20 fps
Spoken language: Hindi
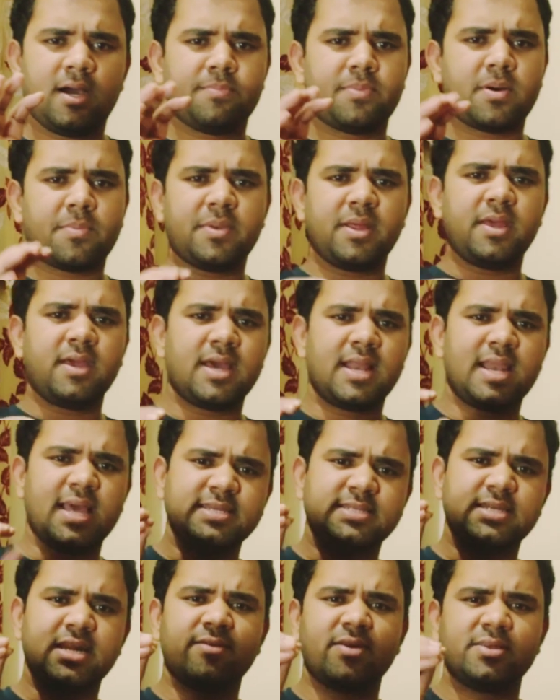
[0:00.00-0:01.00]
आप अपने
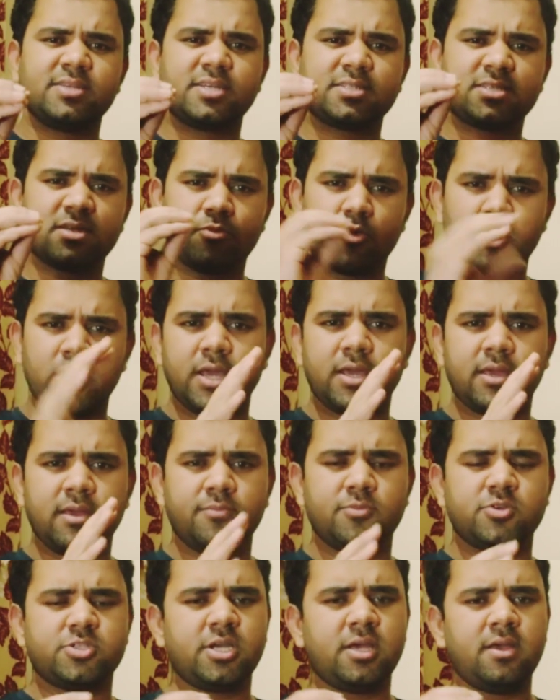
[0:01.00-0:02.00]
एल आई सी एडवाइज़र से बोलिए
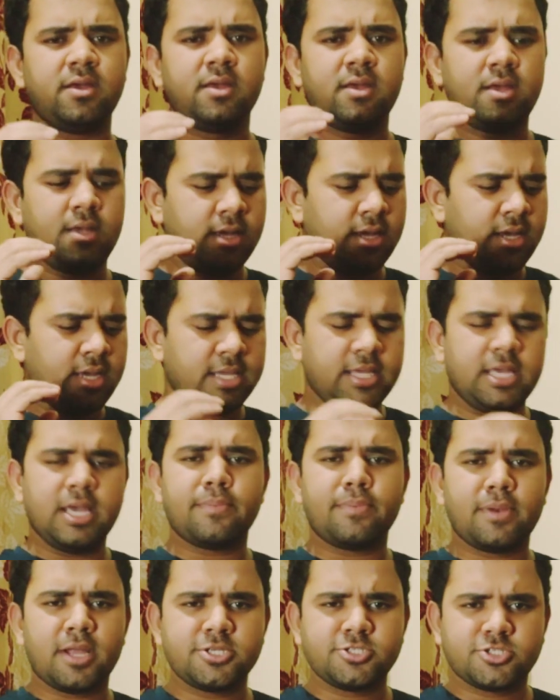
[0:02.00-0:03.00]
कि मुझे
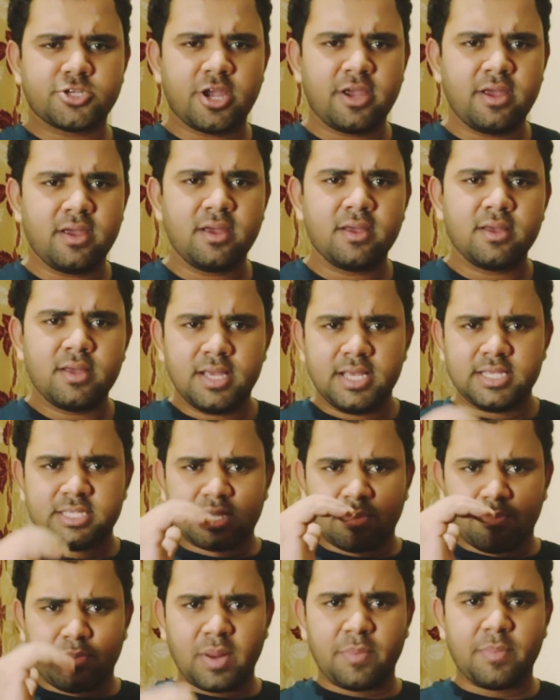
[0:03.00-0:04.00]
ये प्लान चाहिए
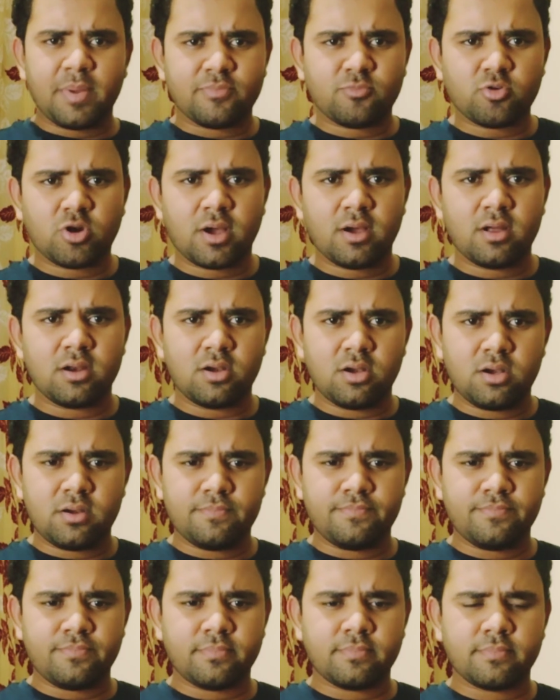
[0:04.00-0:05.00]
इसका प्रीमियम थोड़ा
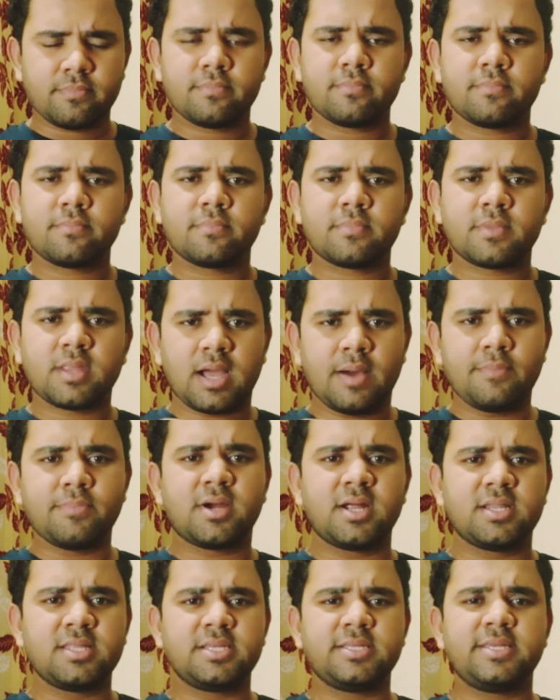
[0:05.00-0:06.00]

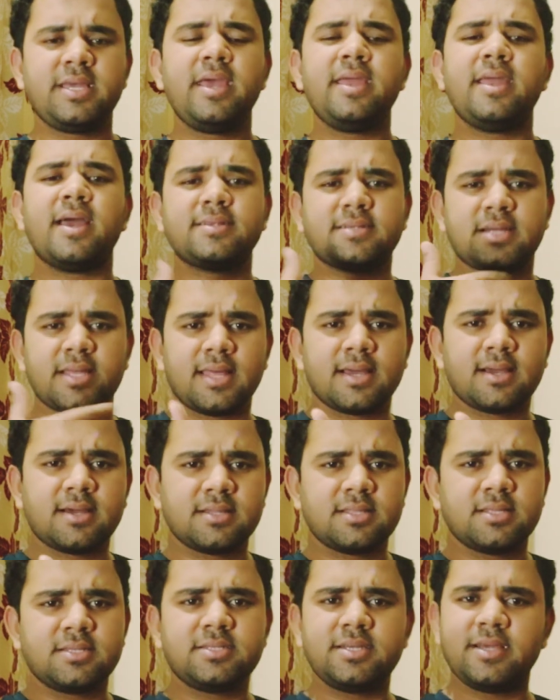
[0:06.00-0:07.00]
कम कर दीजिए या ज़्यादा
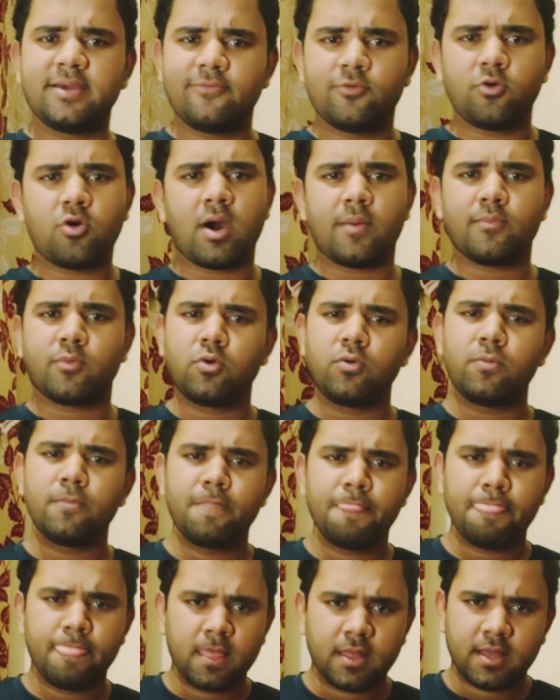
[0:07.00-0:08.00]
कर दीजिए वो आपको
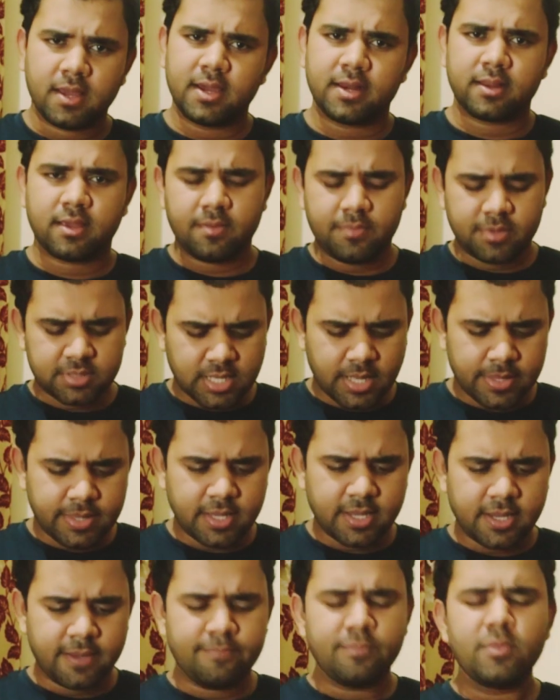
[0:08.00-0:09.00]
करके बता
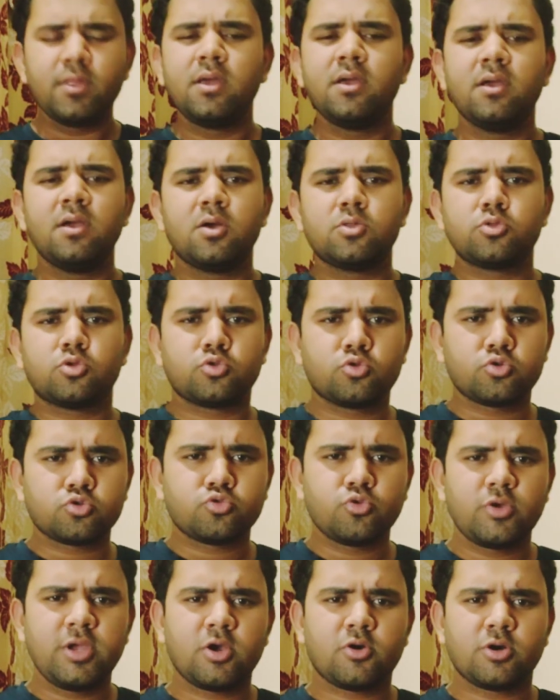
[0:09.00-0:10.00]
देंगे तो
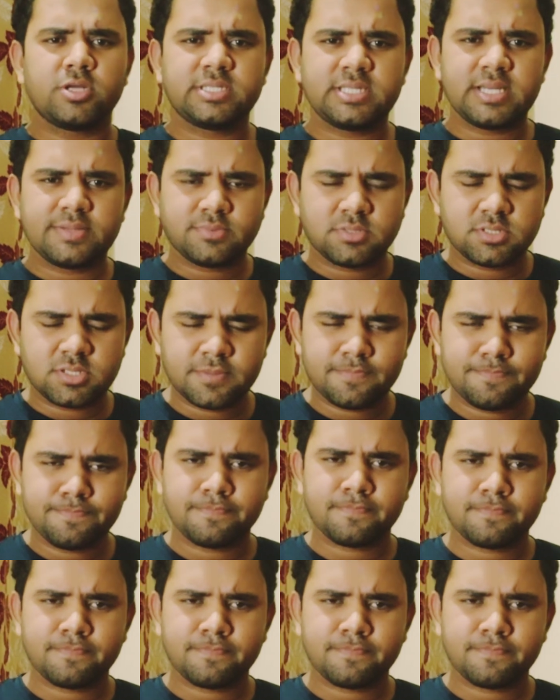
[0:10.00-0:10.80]
दोस्तों ये कॉन्सेप्ट